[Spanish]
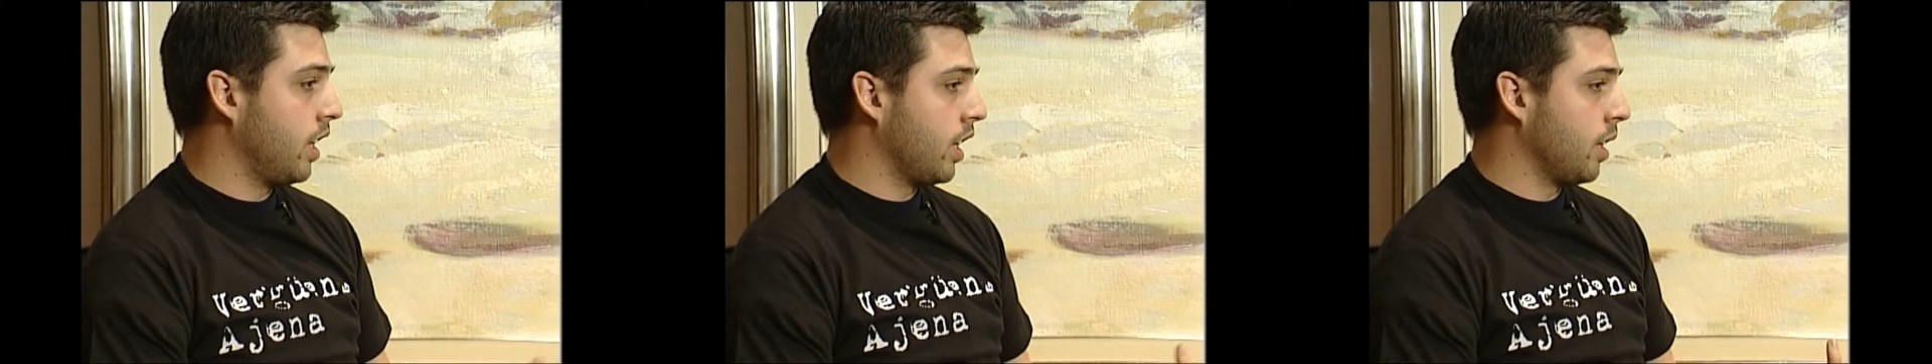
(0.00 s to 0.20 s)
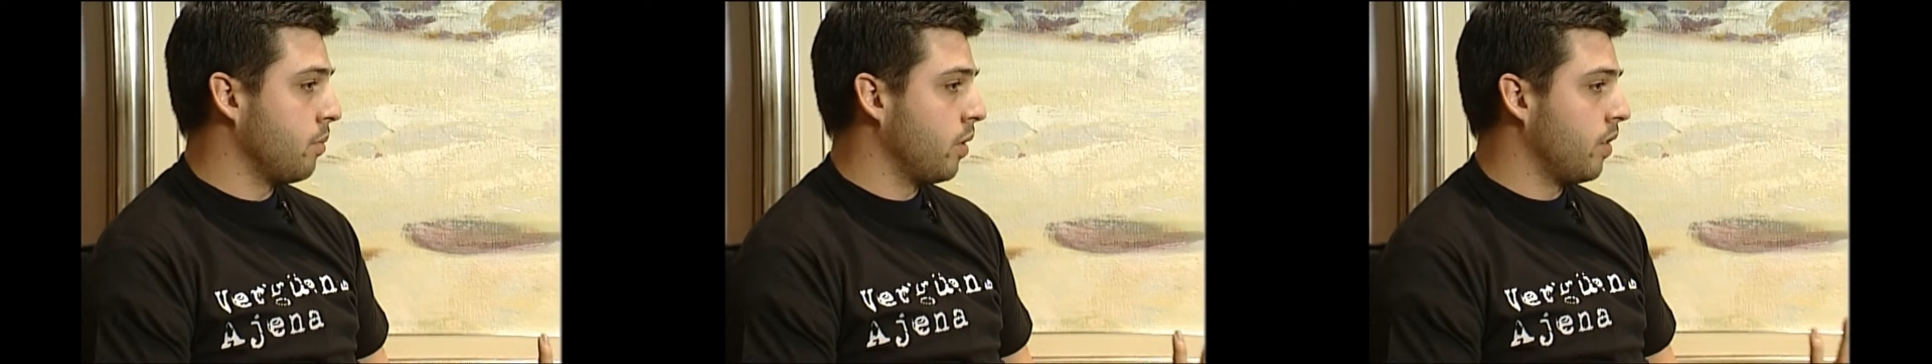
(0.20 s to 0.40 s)

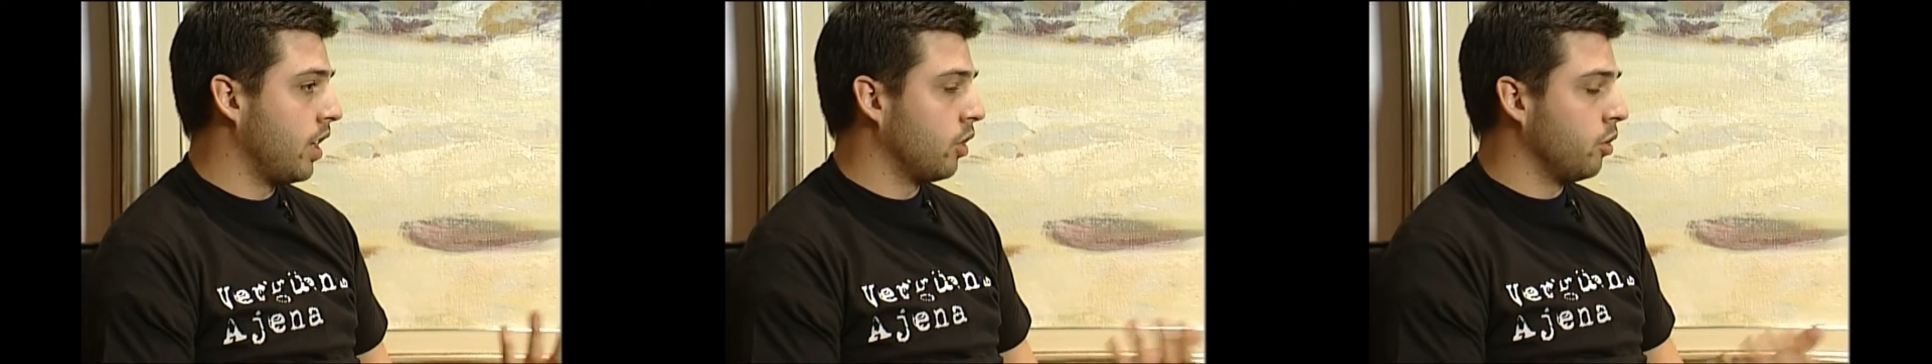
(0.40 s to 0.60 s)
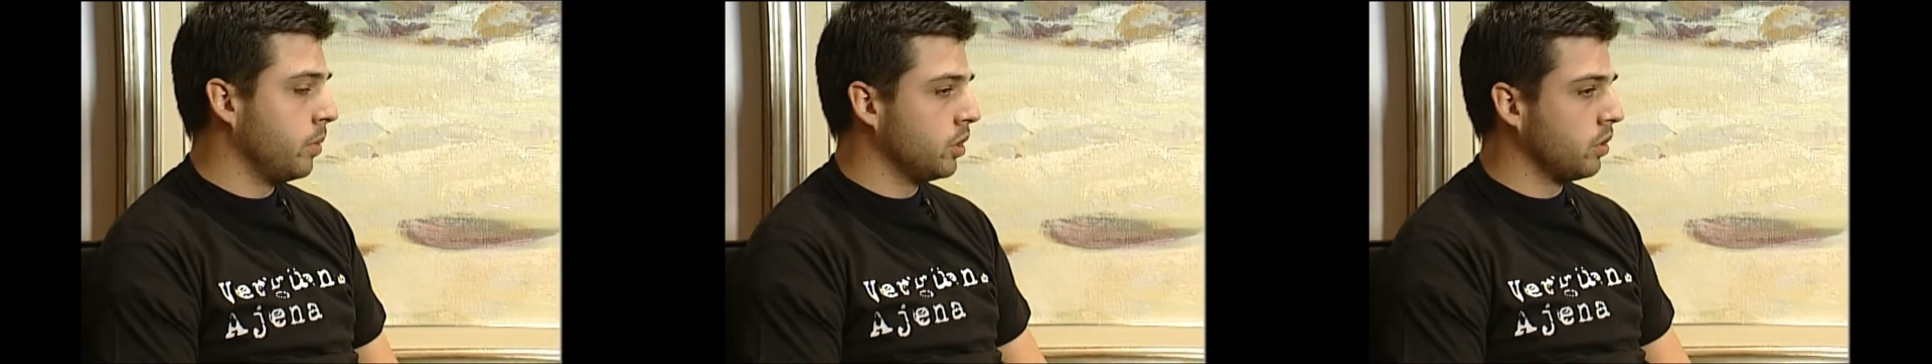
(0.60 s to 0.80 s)
la que mueve el
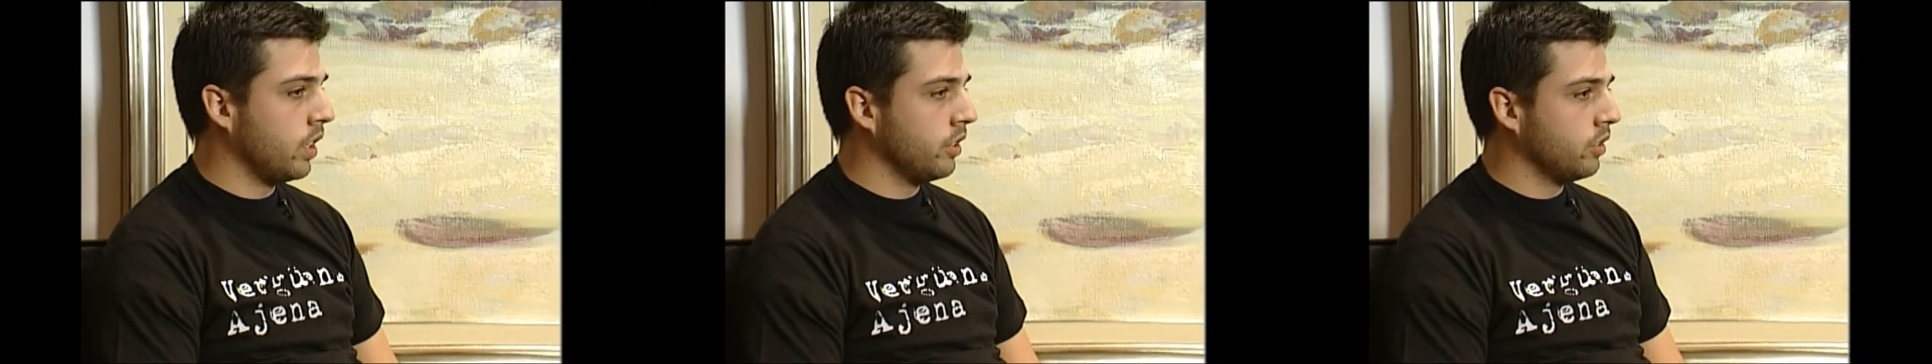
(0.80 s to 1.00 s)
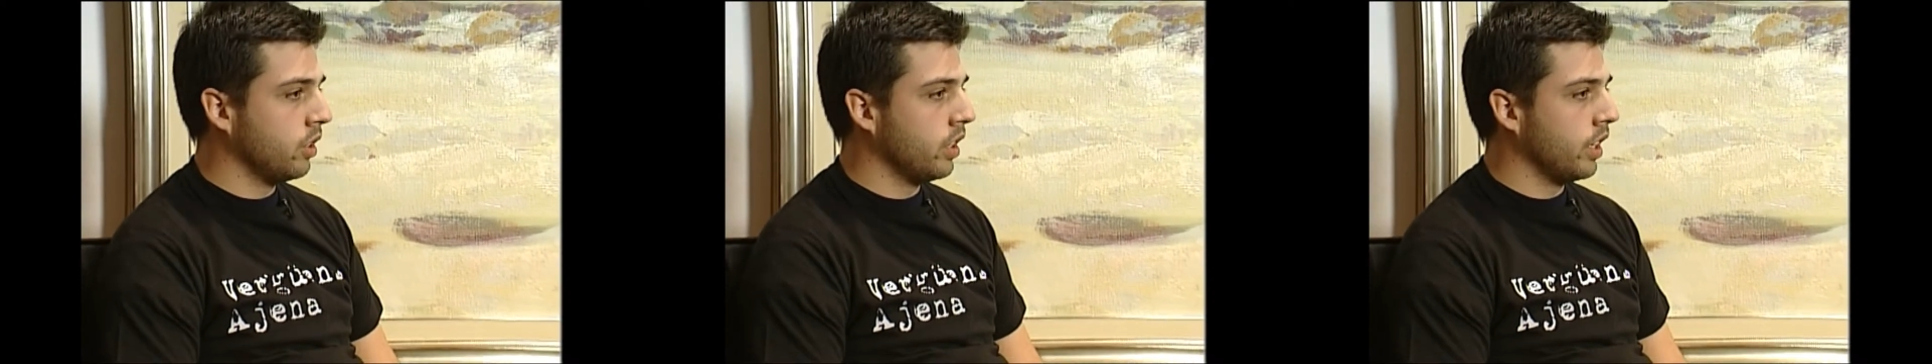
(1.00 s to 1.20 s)
argumento de la
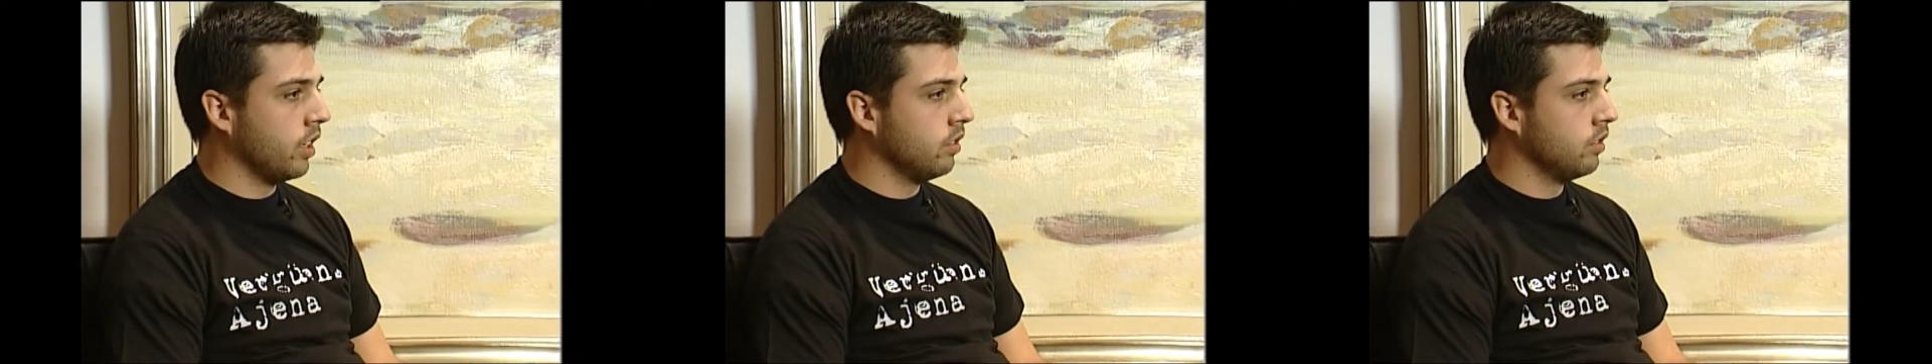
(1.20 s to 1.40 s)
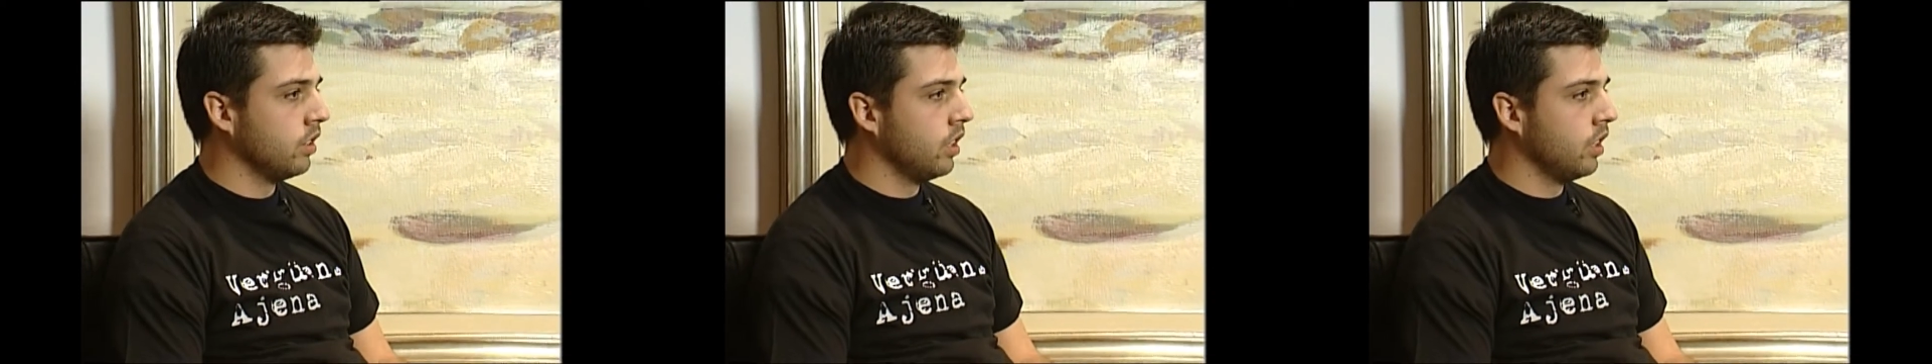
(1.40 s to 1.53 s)
historia. ¿no?